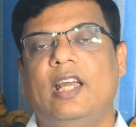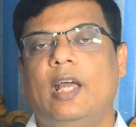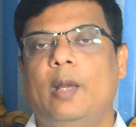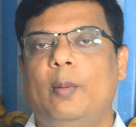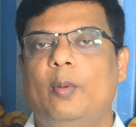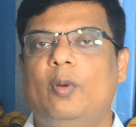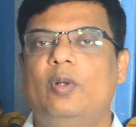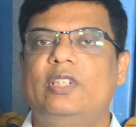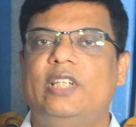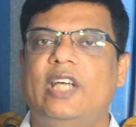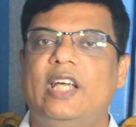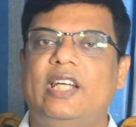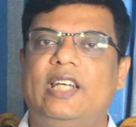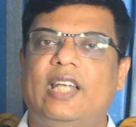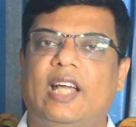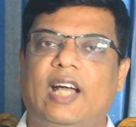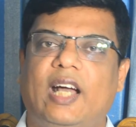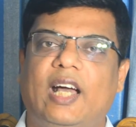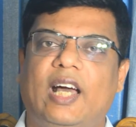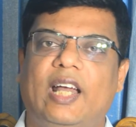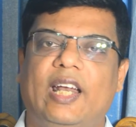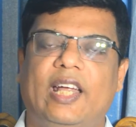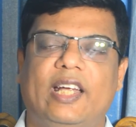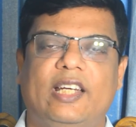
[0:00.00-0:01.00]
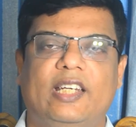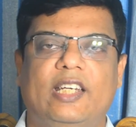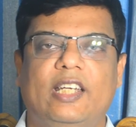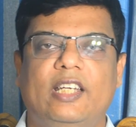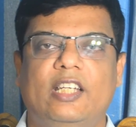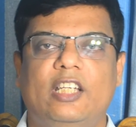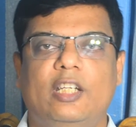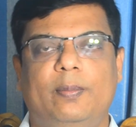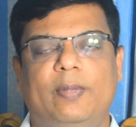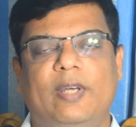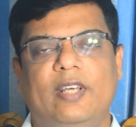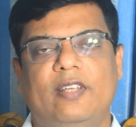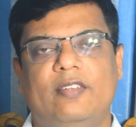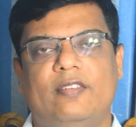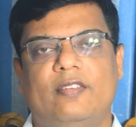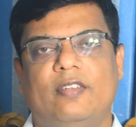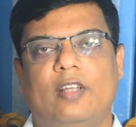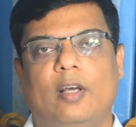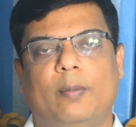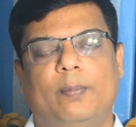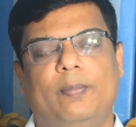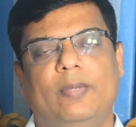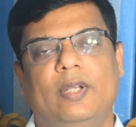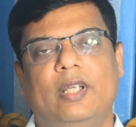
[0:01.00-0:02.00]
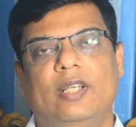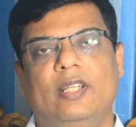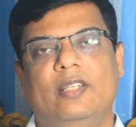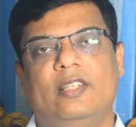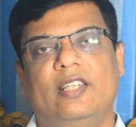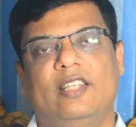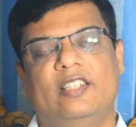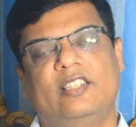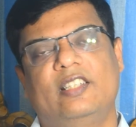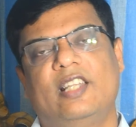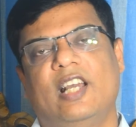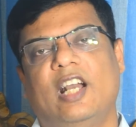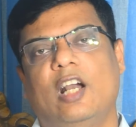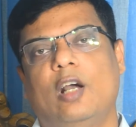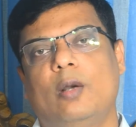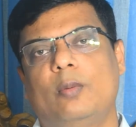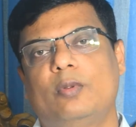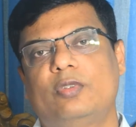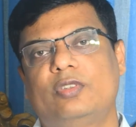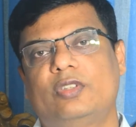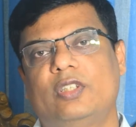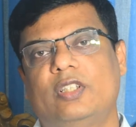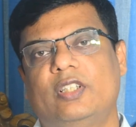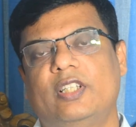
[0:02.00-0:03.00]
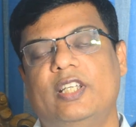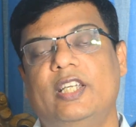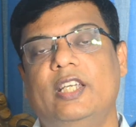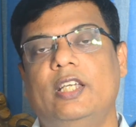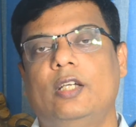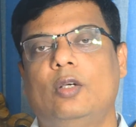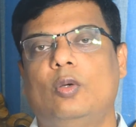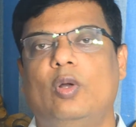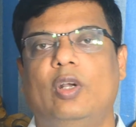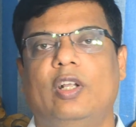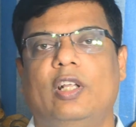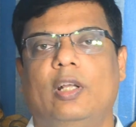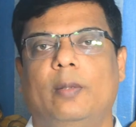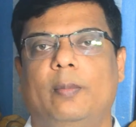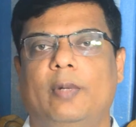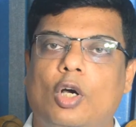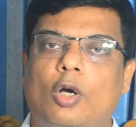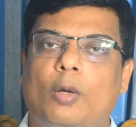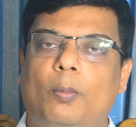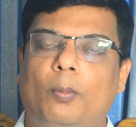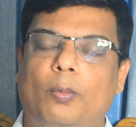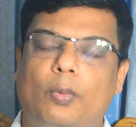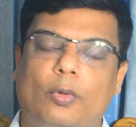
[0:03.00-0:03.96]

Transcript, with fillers: এবং সেই টাকার একটি ডিপিএস আপনি দেশে থাকা অবস্থাতেই করে যাবেন